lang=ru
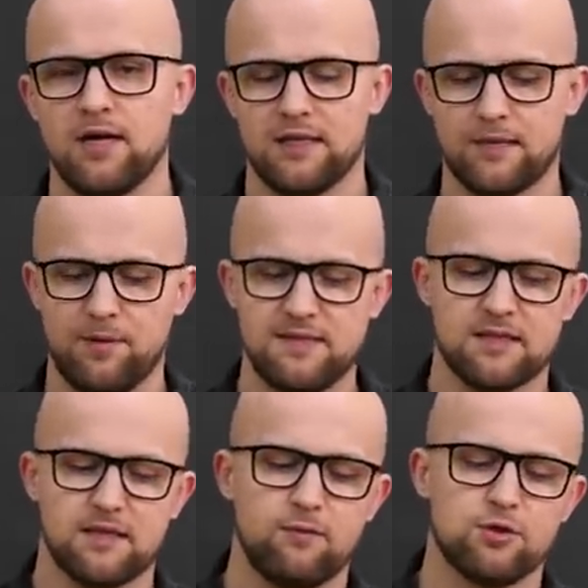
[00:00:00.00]
это
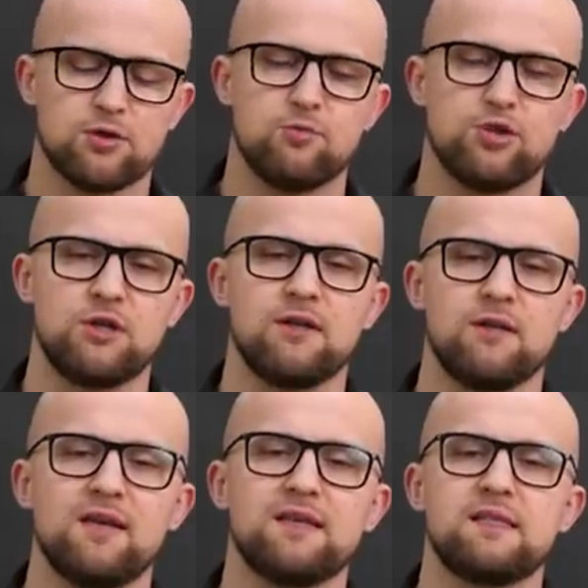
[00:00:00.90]
признак того, что мужчина
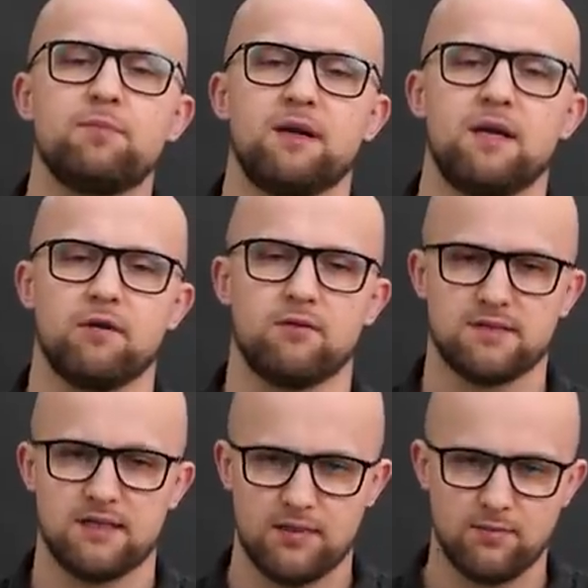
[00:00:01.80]
не
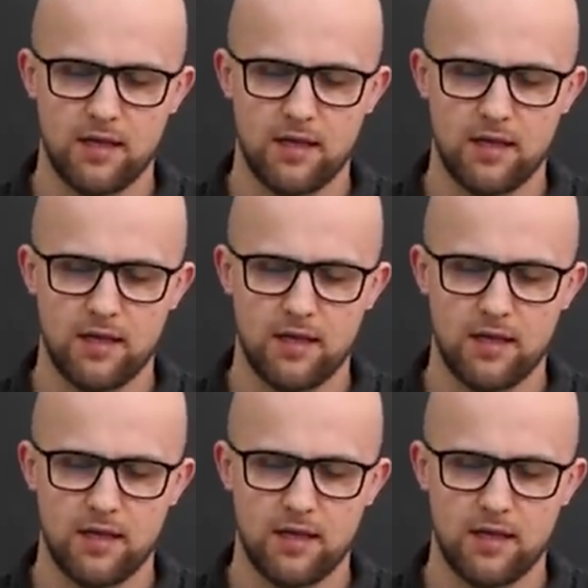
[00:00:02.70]
сепарировался от